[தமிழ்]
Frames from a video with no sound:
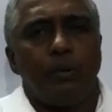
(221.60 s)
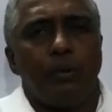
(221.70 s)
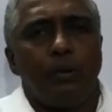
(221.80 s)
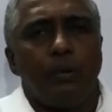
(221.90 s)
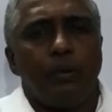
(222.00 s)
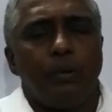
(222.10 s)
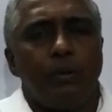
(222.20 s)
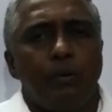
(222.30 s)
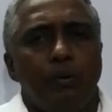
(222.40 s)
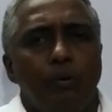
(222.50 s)
இப்போது
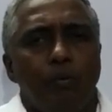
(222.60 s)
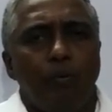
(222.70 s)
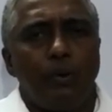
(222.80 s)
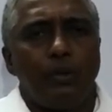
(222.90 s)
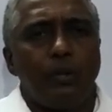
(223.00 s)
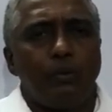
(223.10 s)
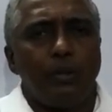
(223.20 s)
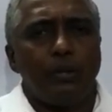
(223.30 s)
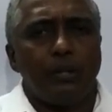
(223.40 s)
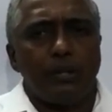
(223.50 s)

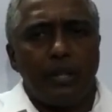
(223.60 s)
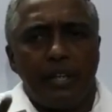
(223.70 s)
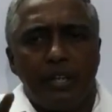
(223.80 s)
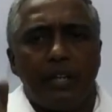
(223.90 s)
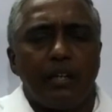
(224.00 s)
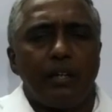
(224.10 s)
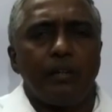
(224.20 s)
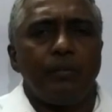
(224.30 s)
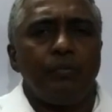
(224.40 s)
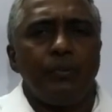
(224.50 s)
ஓட்டுநர் தொழிலை தேர்ந்தெடுத்த
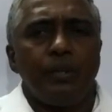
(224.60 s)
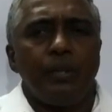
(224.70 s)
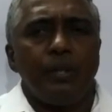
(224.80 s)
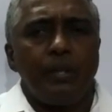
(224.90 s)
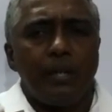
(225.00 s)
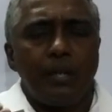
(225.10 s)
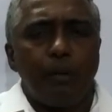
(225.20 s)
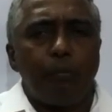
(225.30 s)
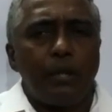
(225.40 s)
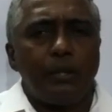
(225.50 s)
நீங்கள்
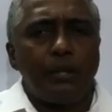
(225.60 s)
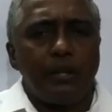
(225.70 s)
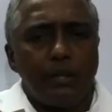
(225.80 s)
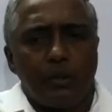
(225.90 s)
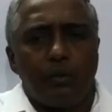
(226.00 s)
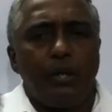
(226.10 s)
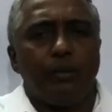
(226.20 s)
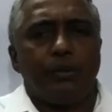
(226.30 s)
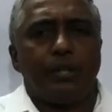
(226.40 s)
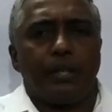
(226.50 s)
எங்கே படிச்சுட்டு
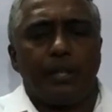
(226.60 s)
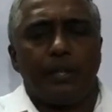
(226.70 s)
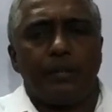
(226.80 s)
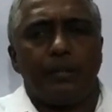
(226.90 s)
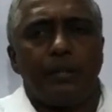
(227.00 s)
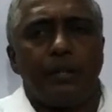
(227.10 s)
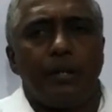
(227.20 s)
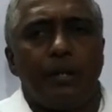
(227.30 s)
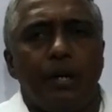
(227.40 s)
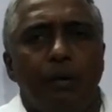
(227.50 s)
இந்த
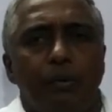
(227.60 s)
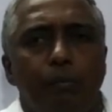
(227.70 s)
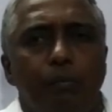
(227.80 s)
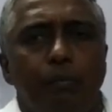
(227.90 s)
தொழிலுக்கு வரீங்க